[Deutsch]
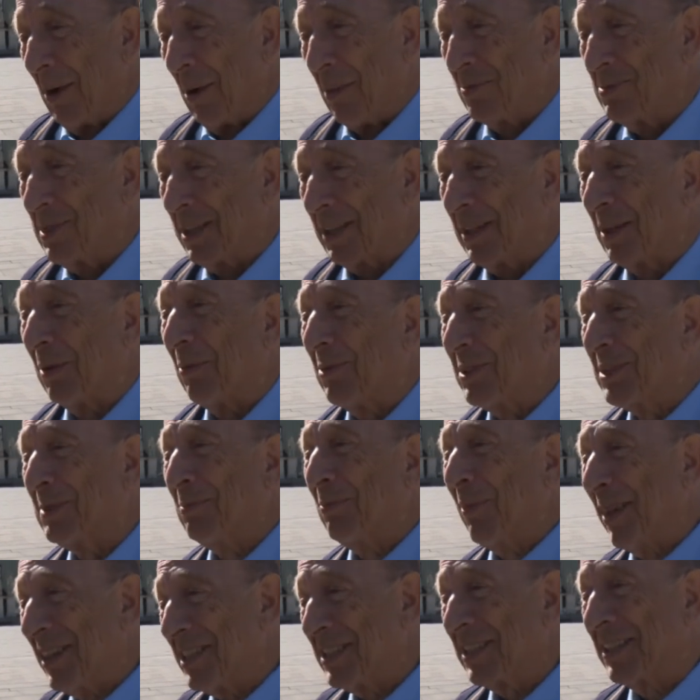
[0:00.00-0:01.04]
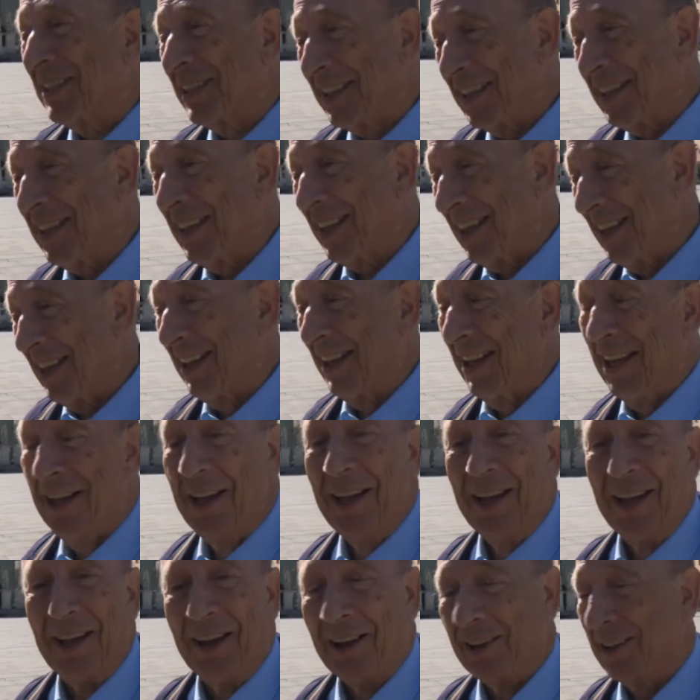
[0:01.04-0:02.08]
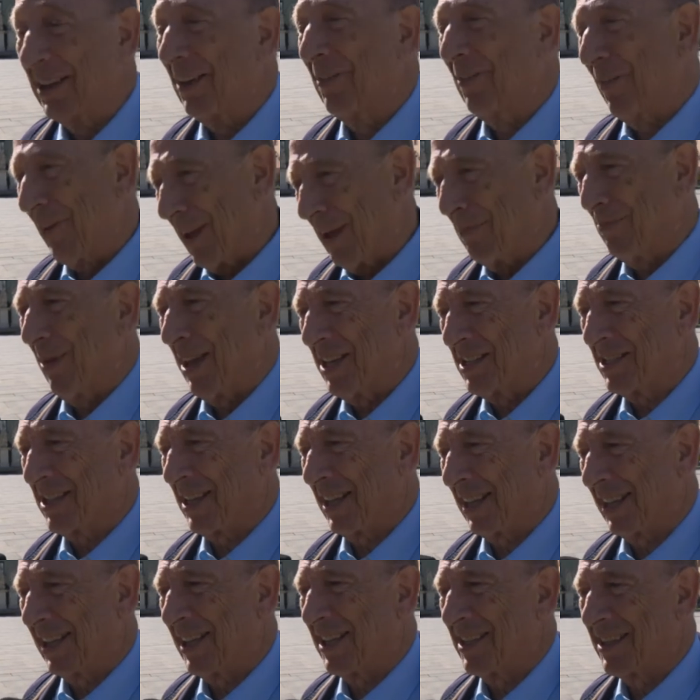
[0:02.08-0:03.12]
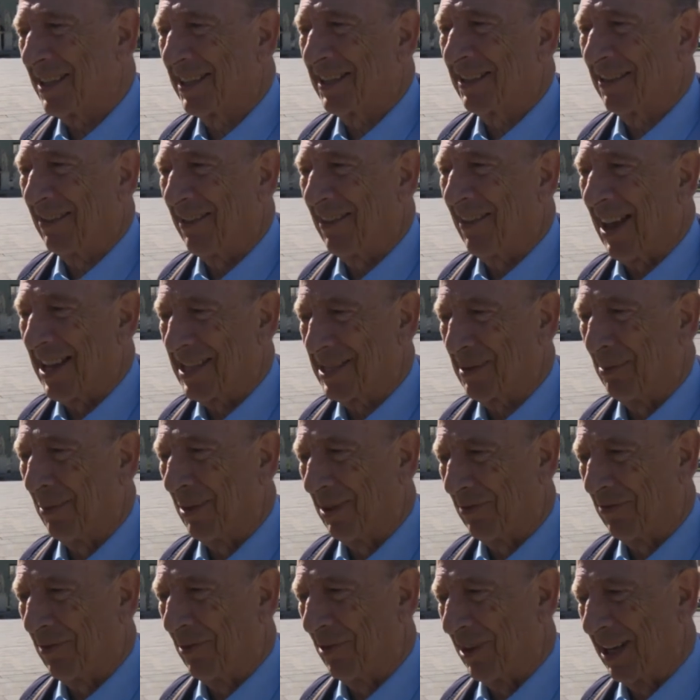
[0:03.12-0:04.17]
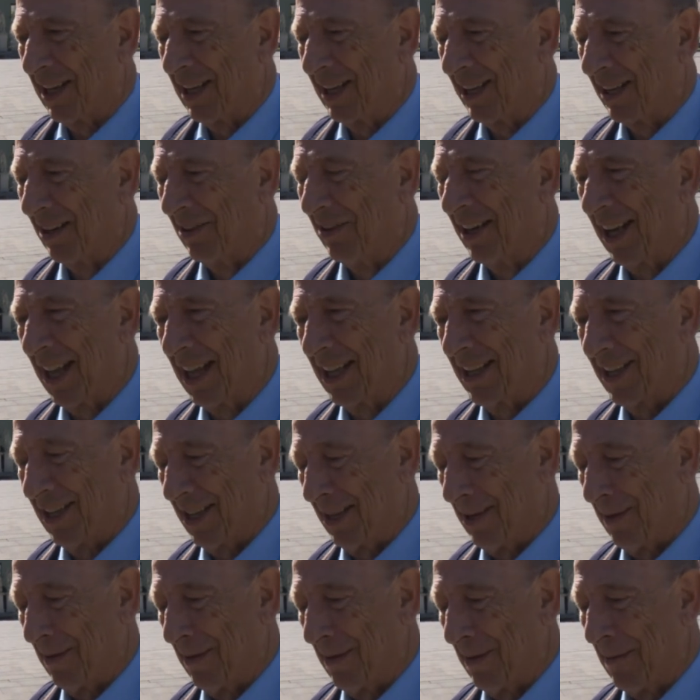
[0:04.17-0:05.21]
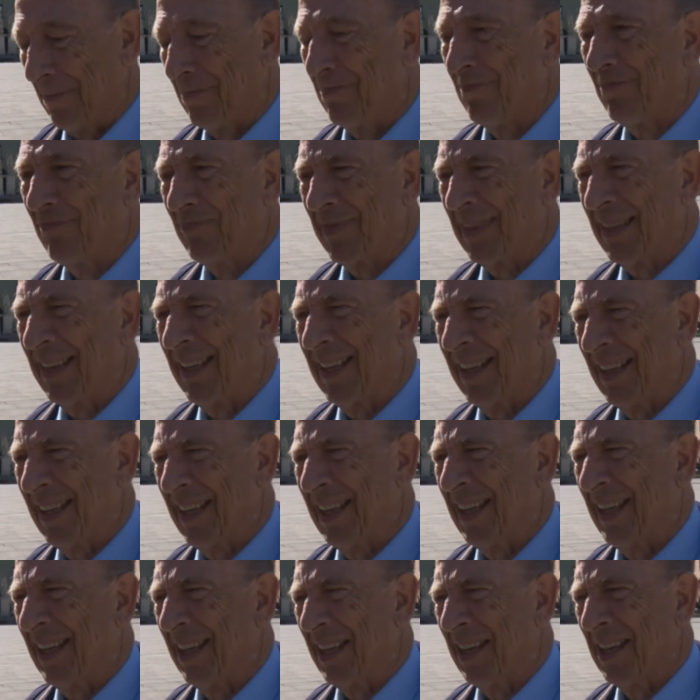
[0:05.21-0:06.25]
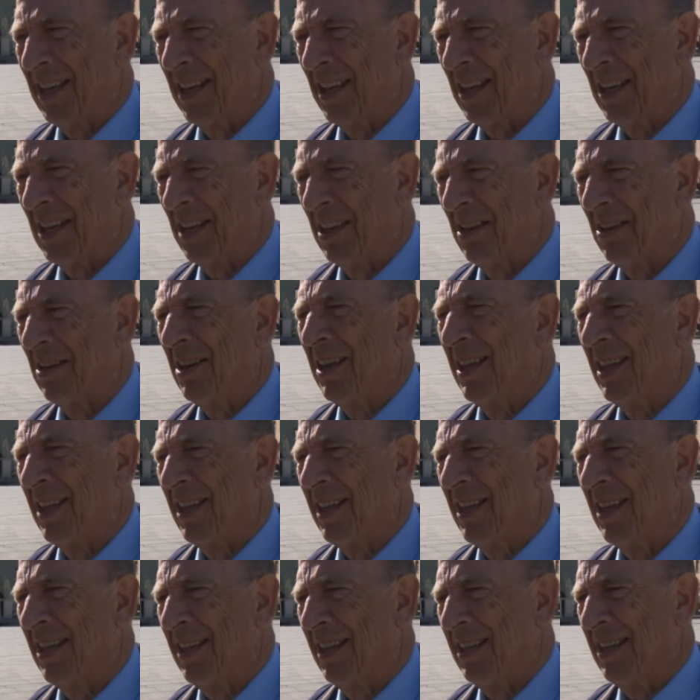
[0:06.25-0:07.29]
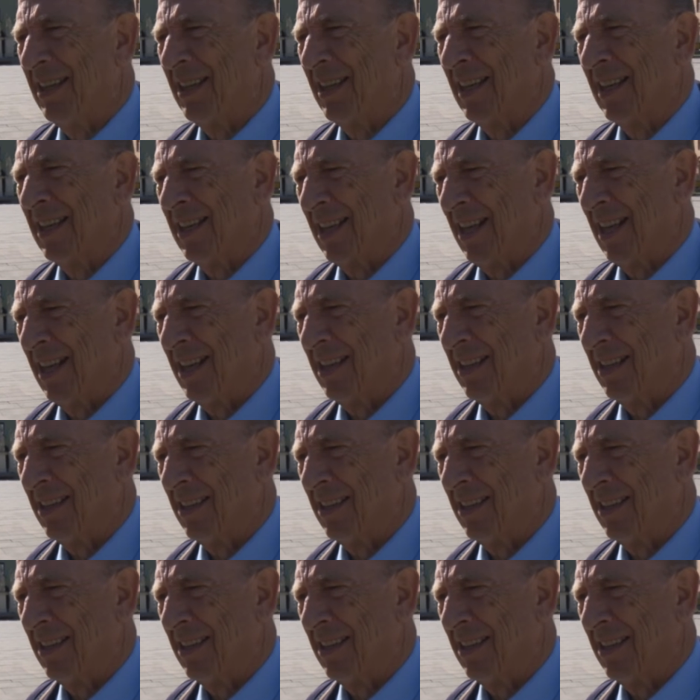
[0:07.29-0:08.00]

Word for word: Ob sich da was bessert oder verbessert, das weiß man vorher noch nicht. Es gibt ja viele Politikerplakate.